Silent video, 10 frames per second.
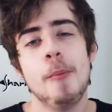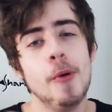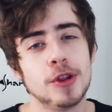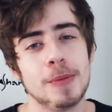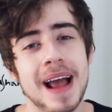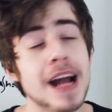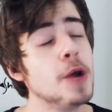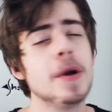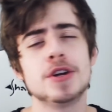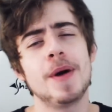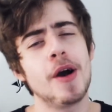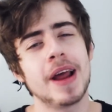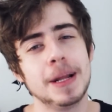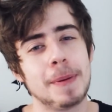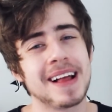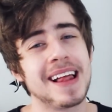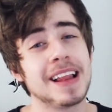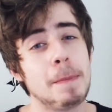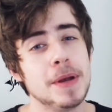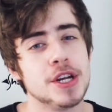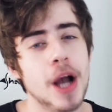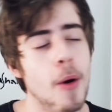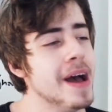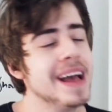Muito obrigado. E um beijo maior ainda pra galera da Pichal,